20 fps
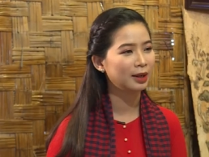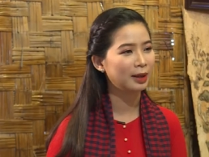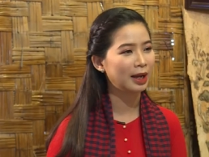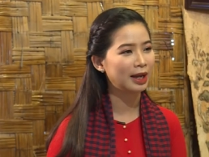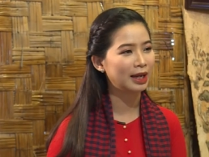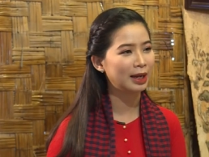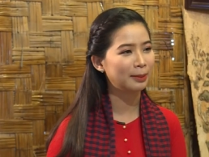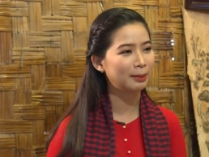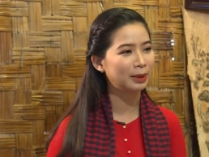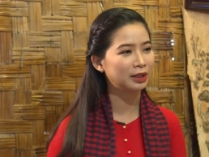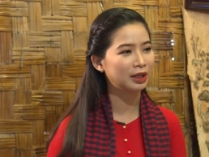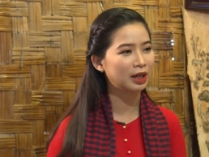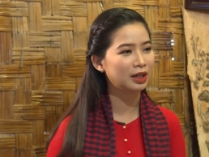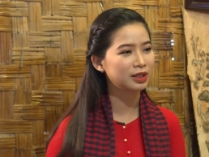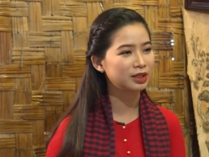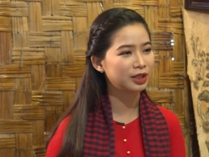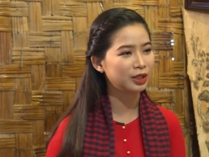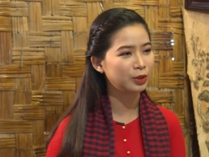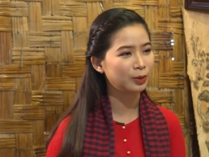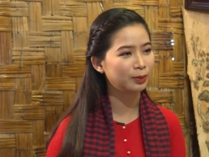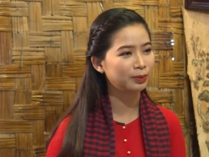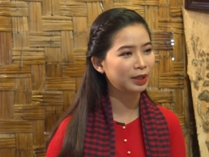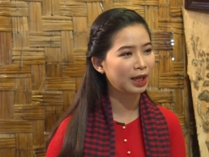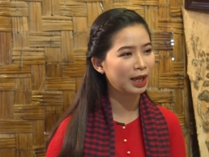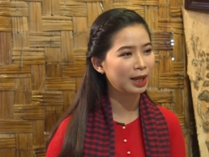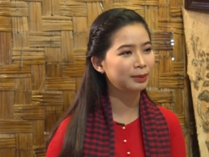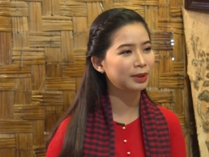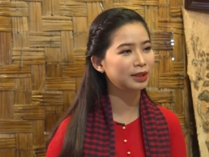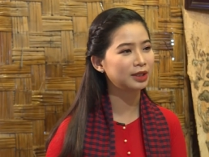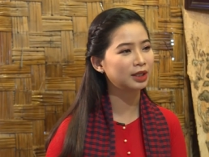Hay là mình có sử dụng
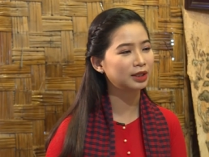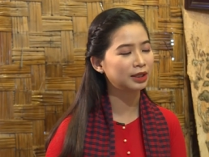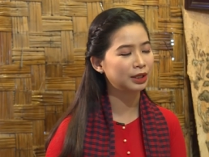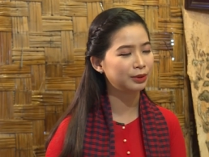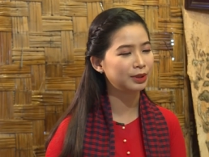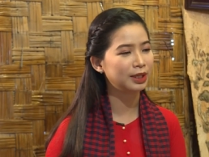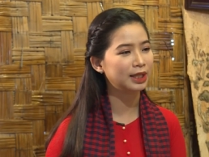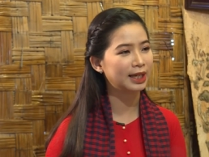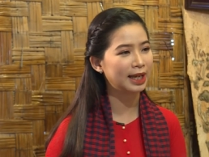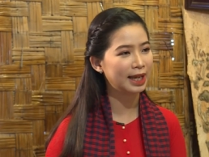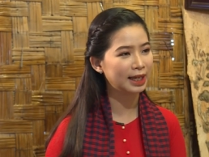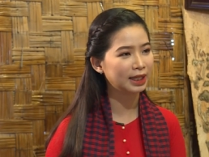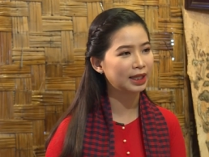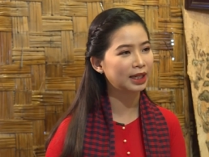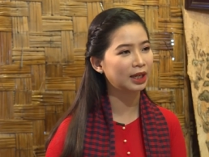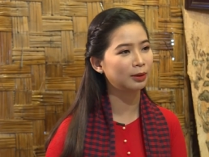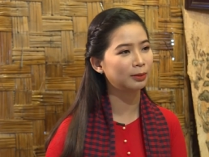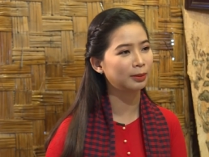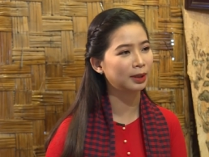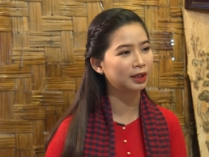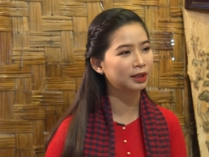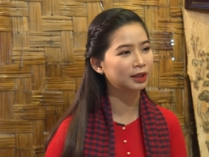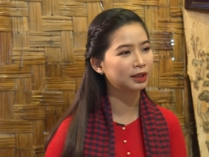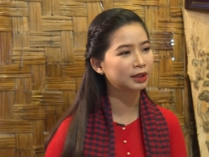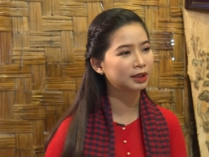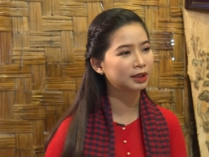thêm cái chất liệu gì khác hay không ạ?